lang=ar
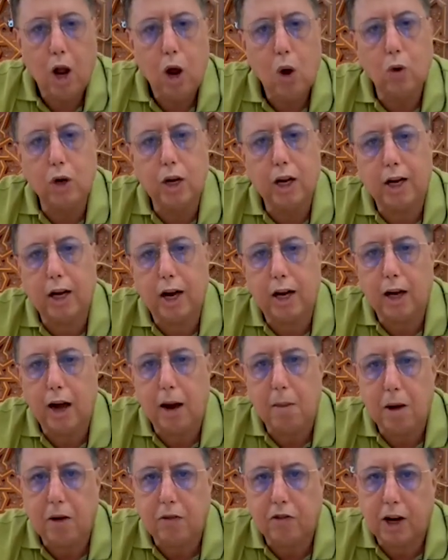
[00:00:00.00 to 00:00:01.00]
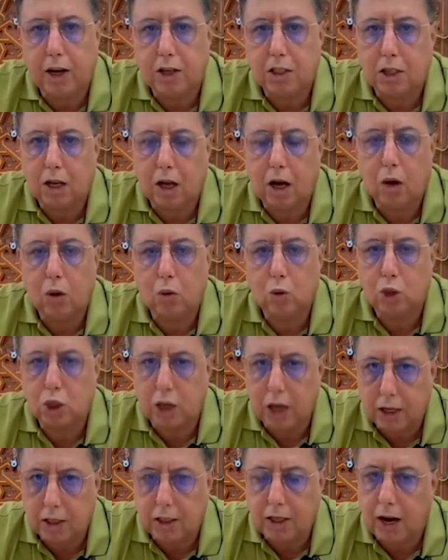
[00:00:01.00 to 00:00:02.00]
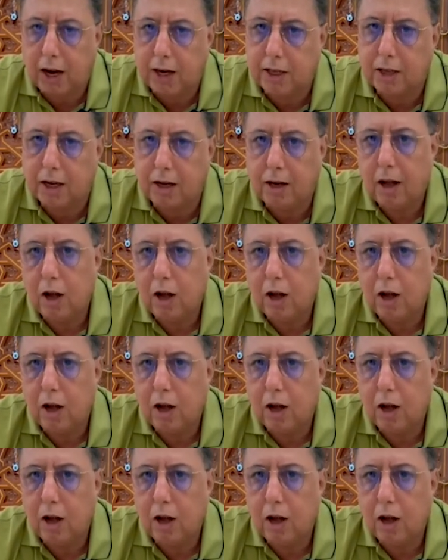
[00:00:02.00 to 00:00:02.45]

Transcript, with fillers: واذا كان كاع ما في راسها وساكته ايضا